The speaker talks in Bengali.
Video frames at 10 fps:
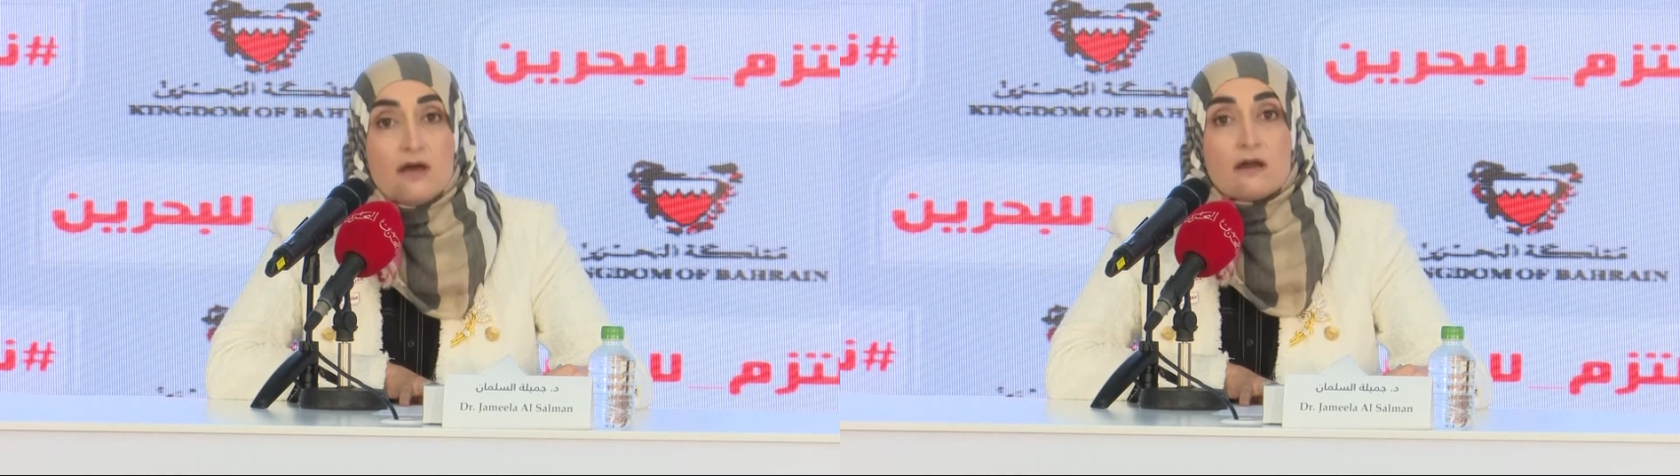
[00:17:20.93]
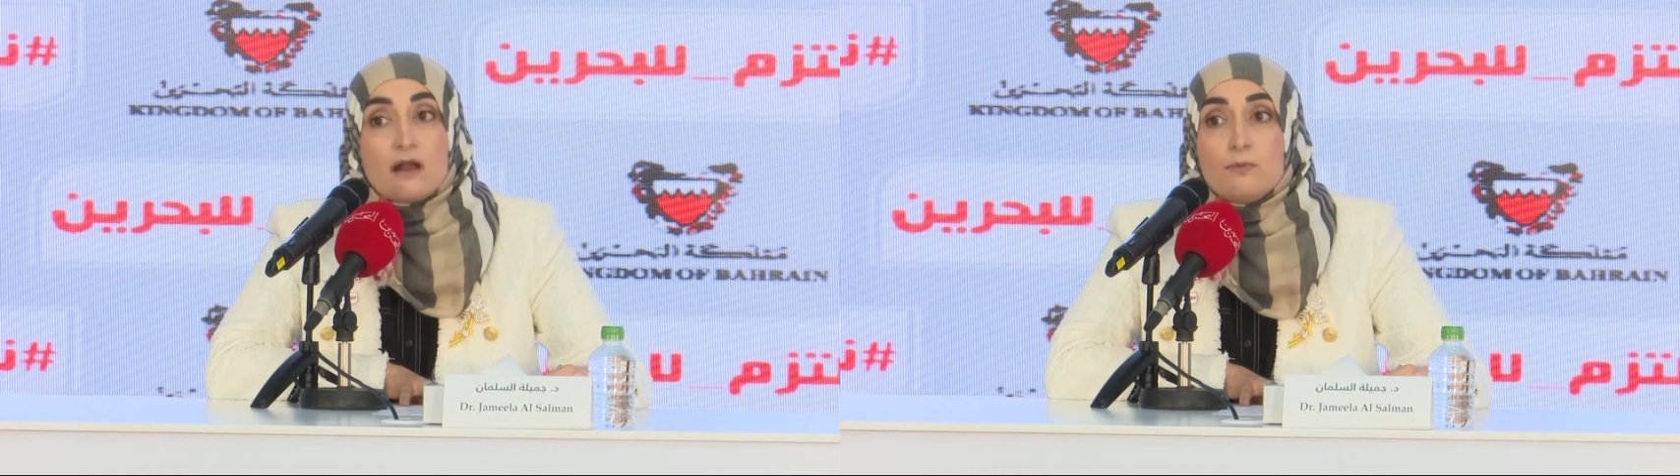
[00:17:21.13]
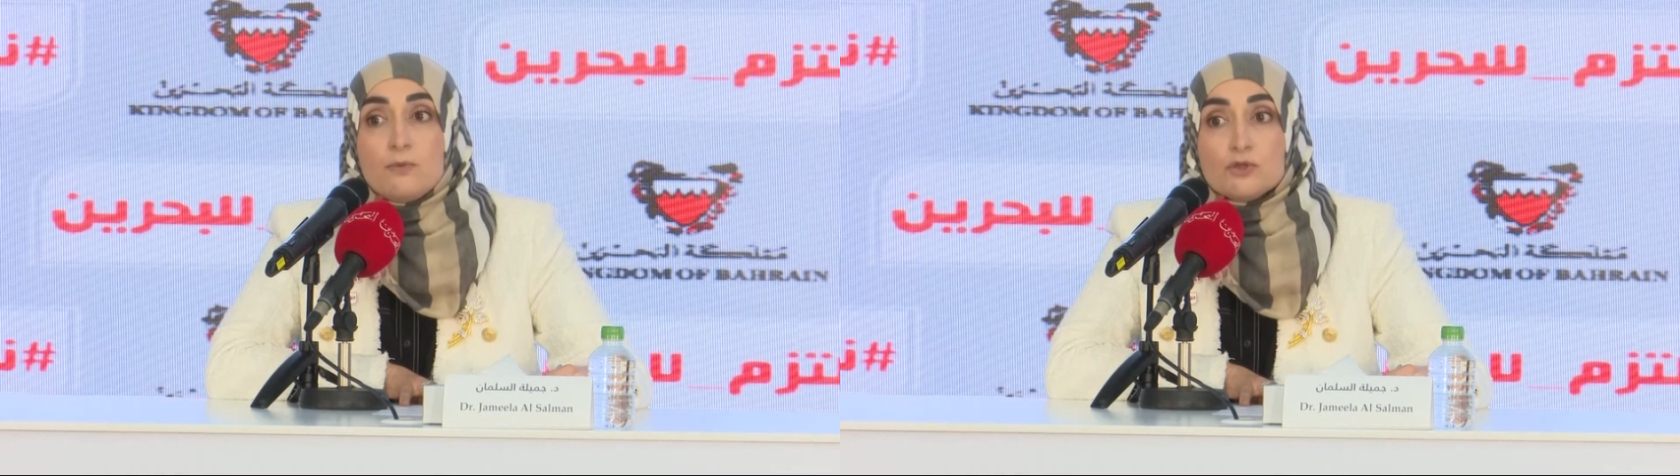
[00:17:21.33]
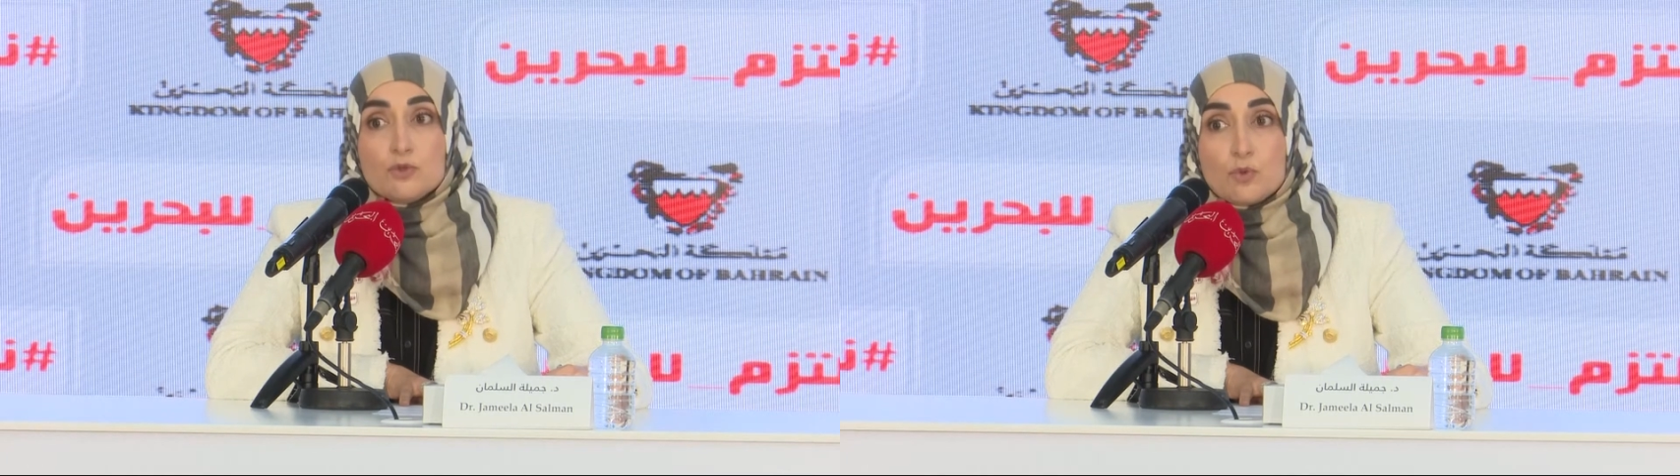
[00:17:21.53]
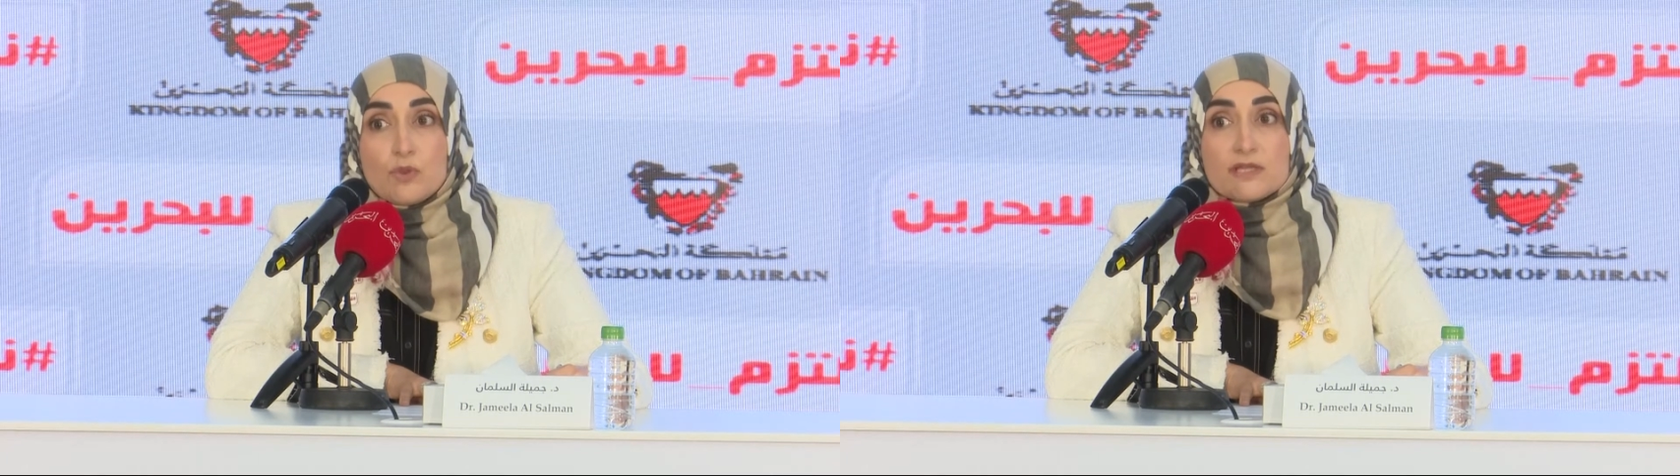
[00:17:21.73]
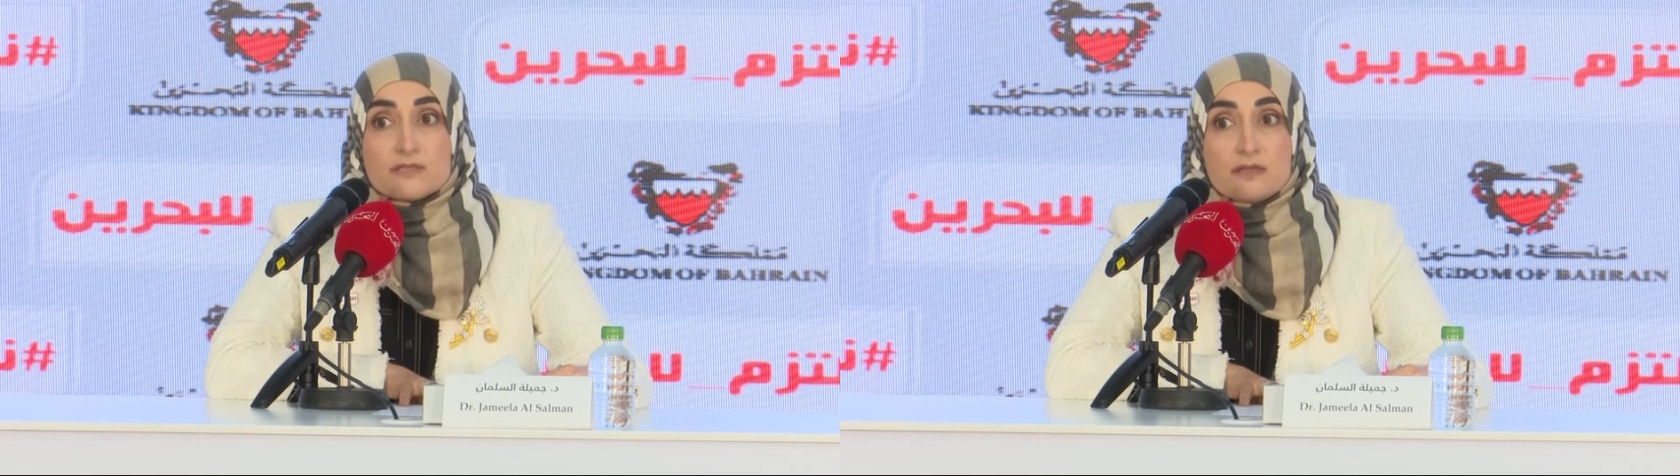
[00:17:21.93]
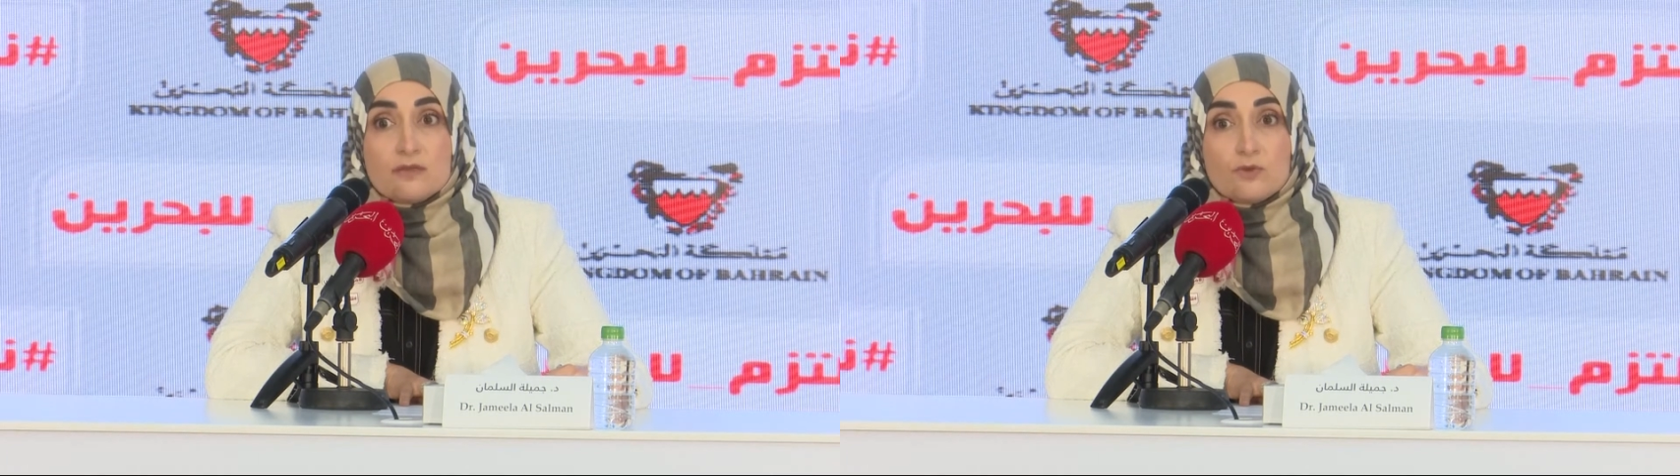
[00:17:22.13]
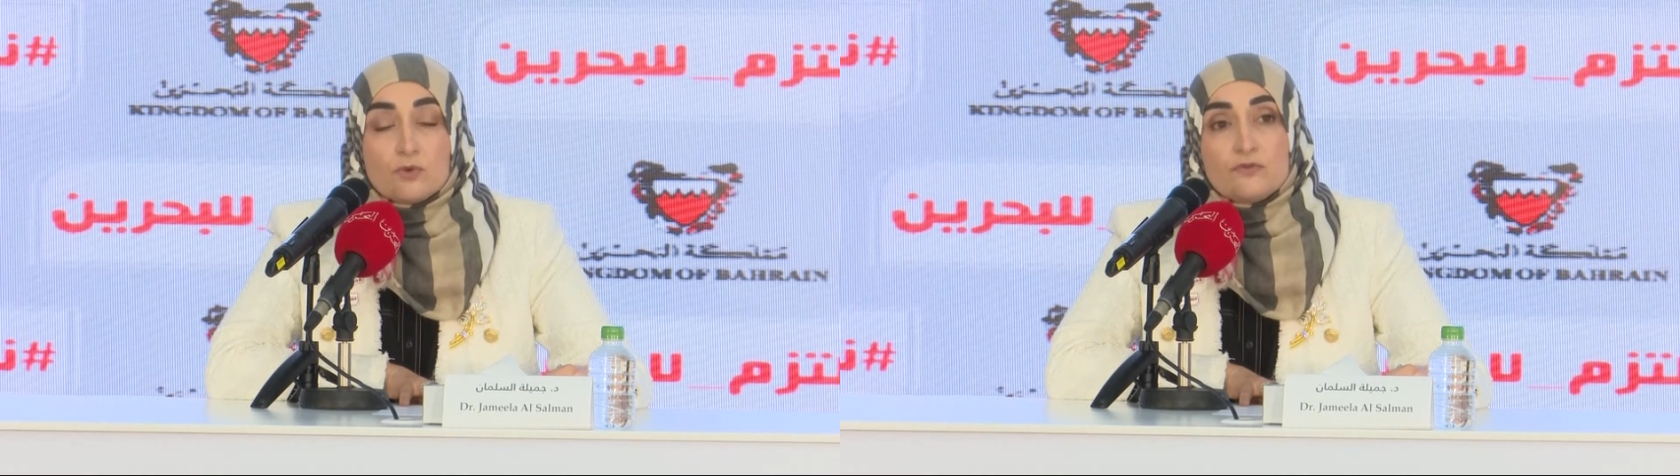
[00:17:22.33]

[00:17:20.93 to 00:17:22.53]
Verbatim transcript: নিম্নে হারের দিকে যে যাচ্ছে